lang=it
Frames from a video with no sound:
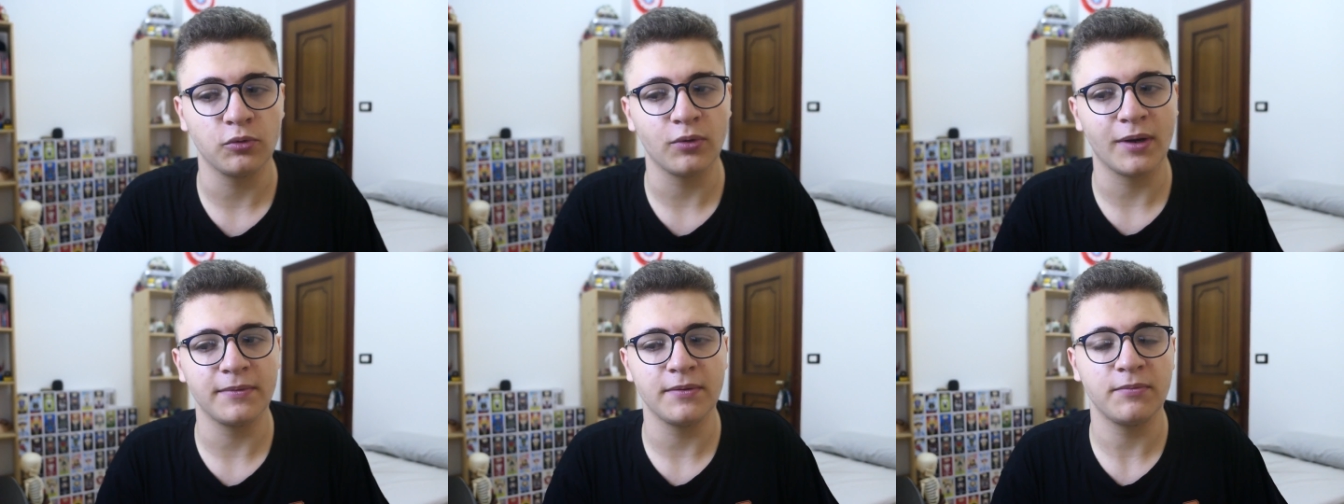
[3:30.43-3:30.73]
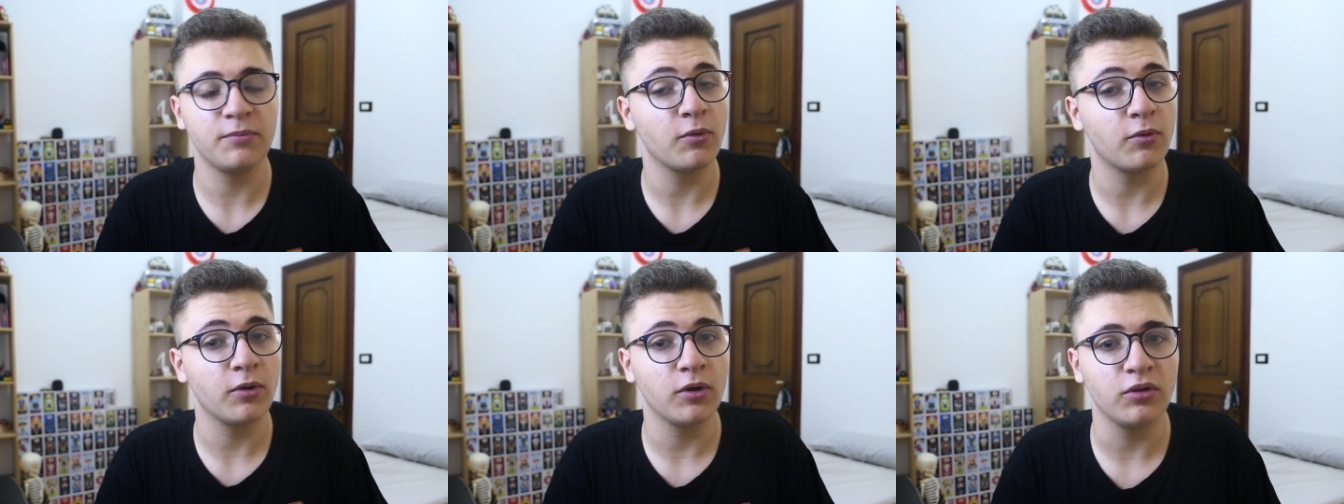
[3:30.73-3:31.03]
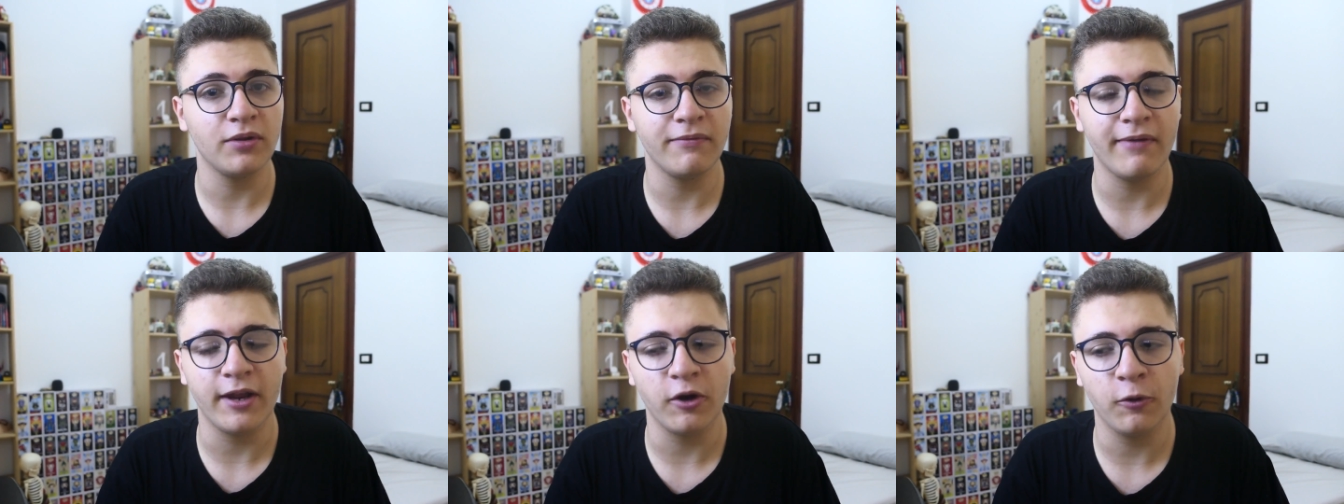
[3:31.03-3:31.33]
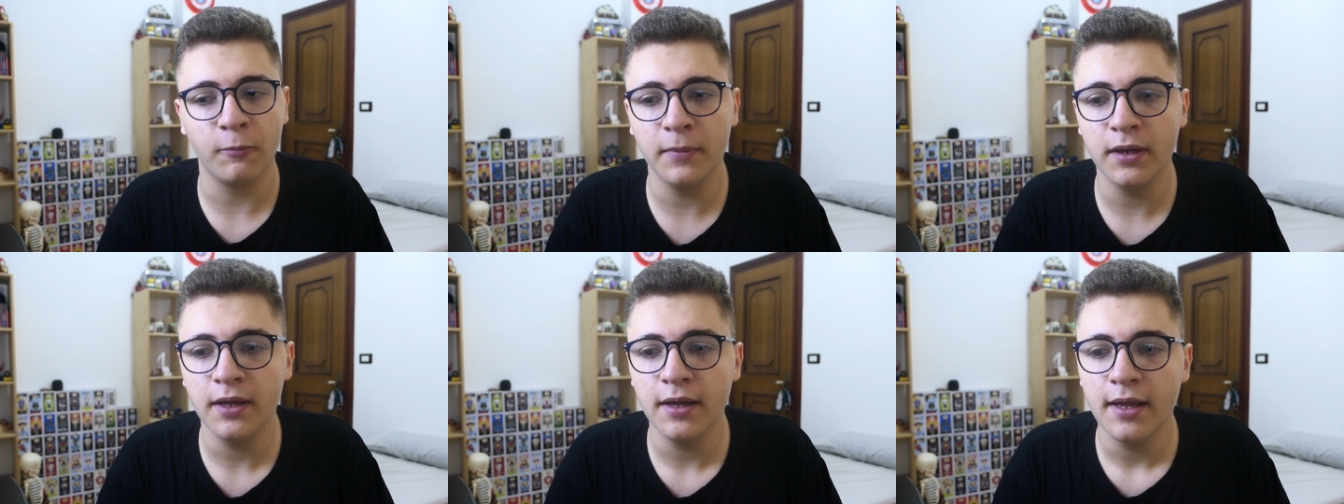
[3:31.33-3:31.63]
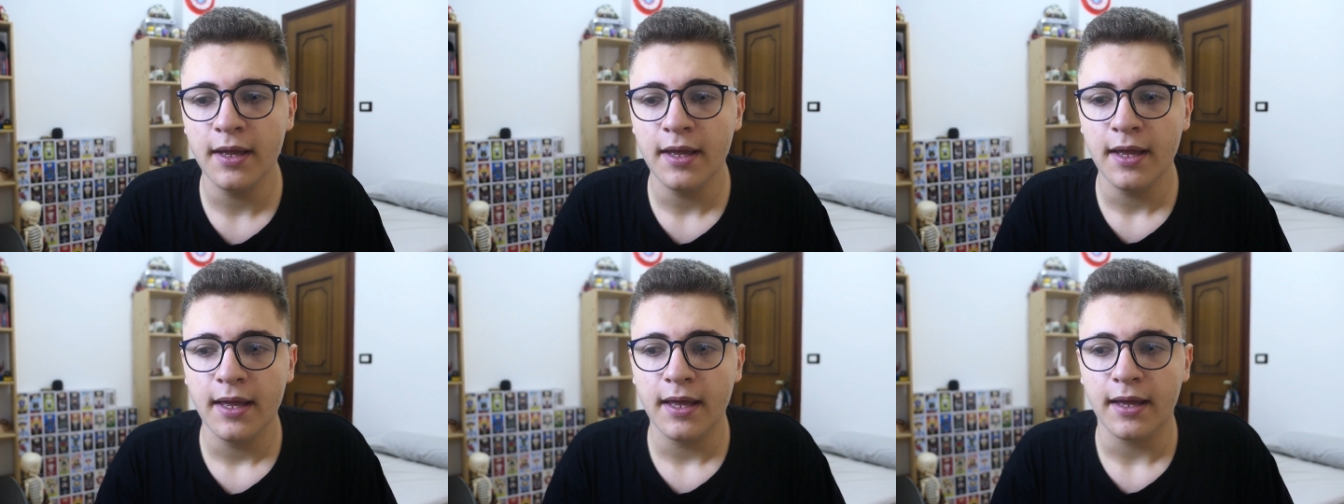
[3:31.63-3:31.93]
dura di più quello di Venom,
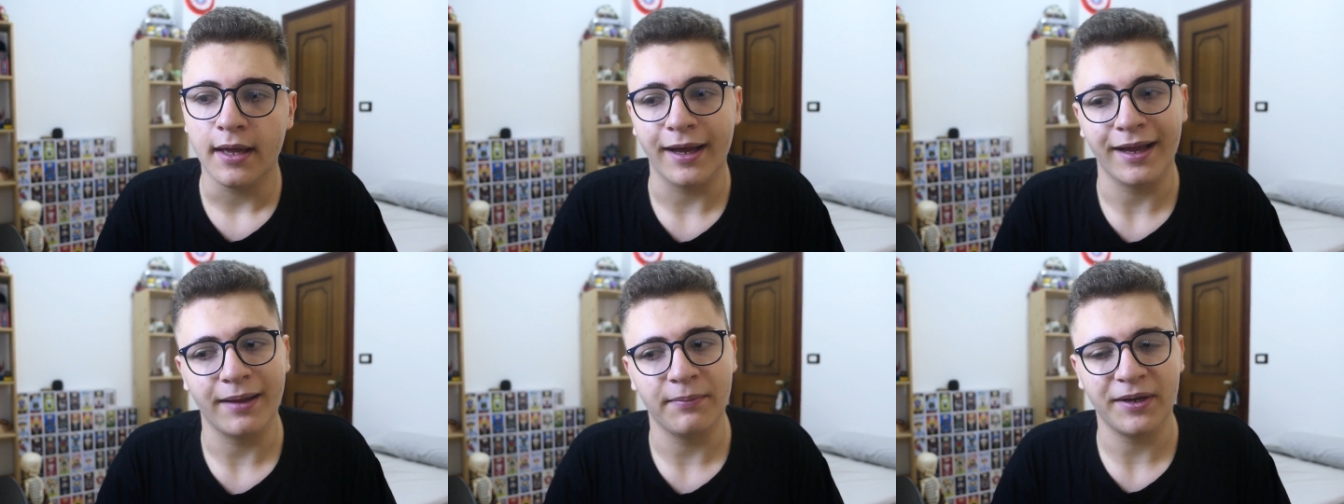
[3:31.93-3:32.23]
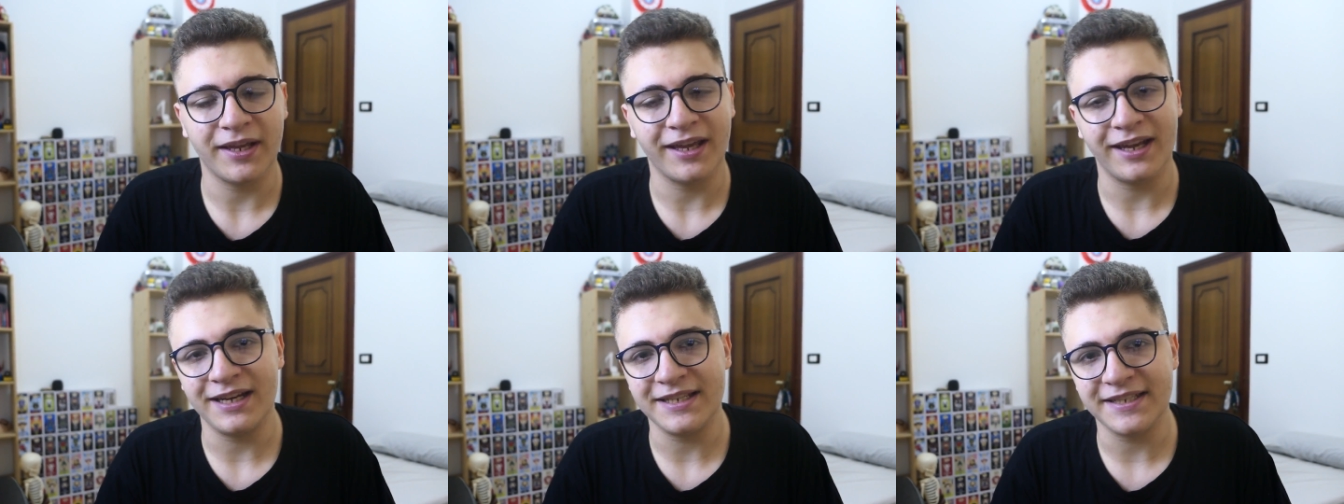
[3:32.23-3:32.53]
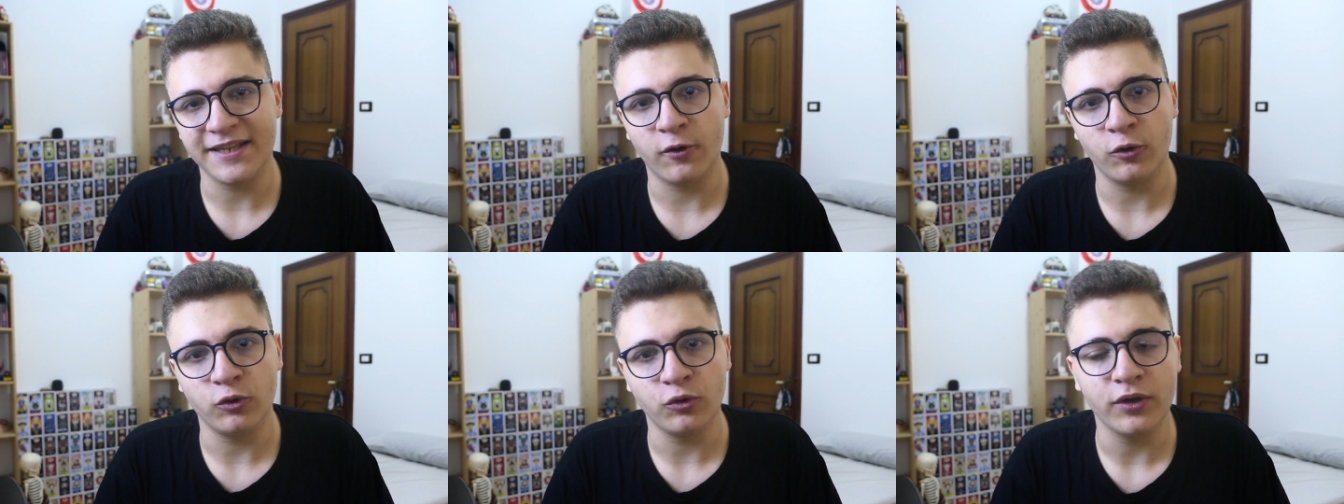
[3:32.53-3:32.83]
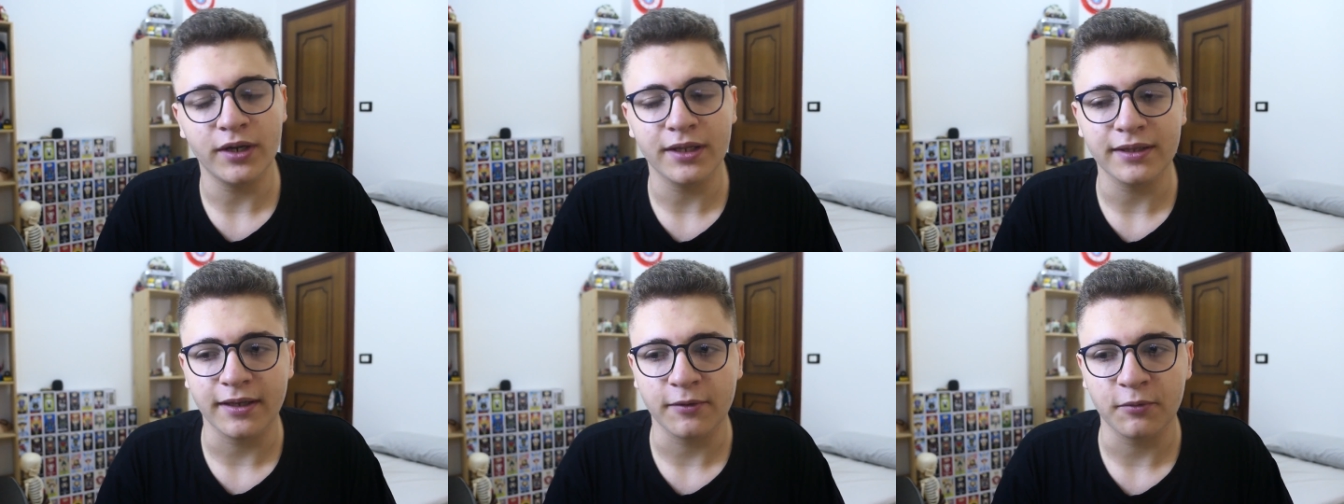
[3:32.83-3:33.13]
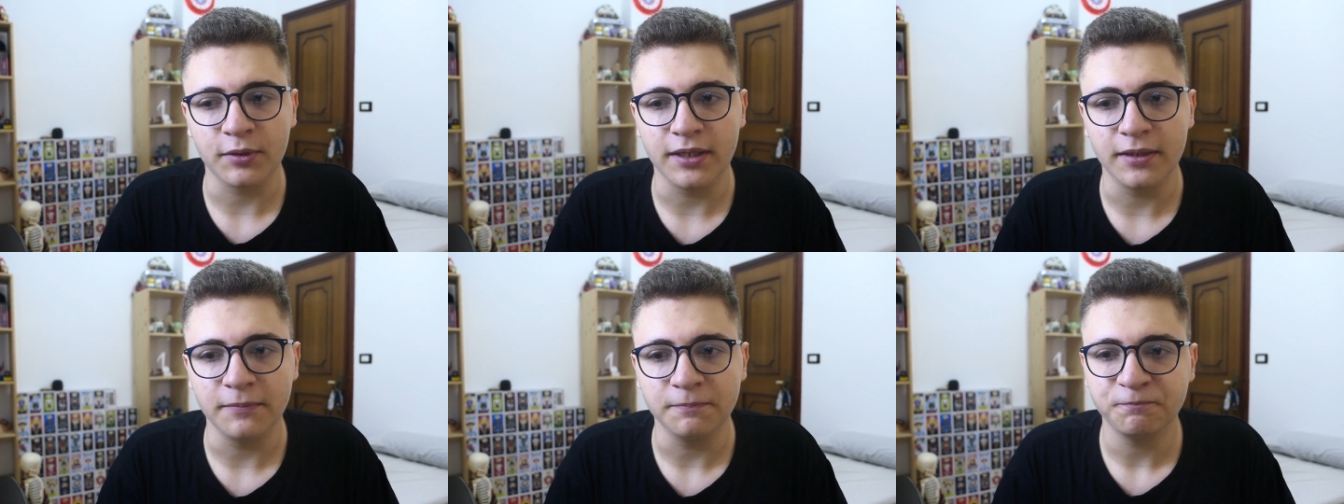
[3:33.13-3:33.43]
anche perché era il secondo in
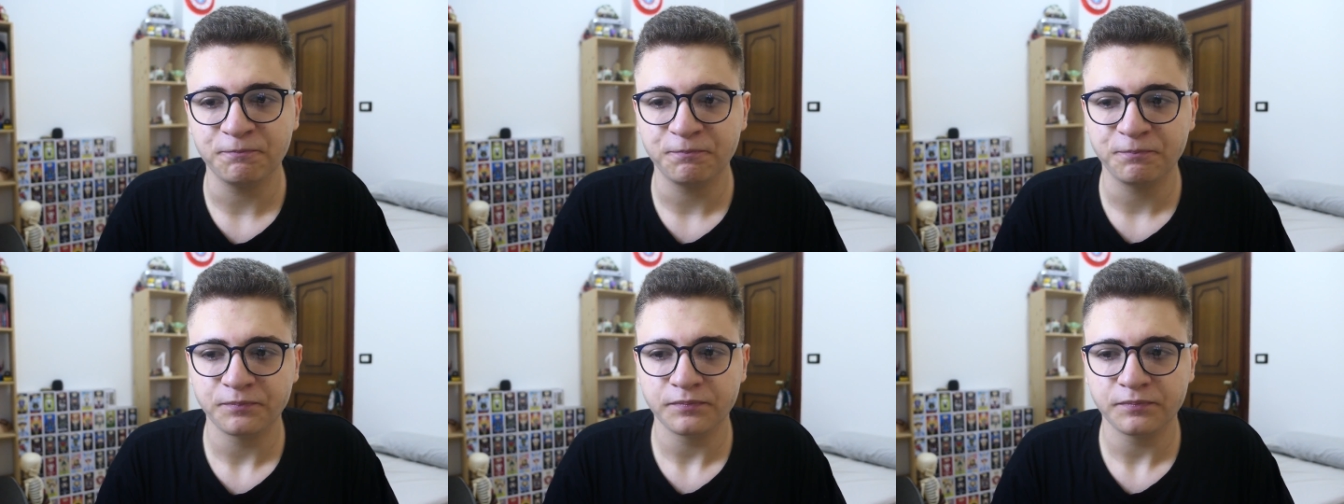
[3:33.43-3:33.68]
realtà, quindi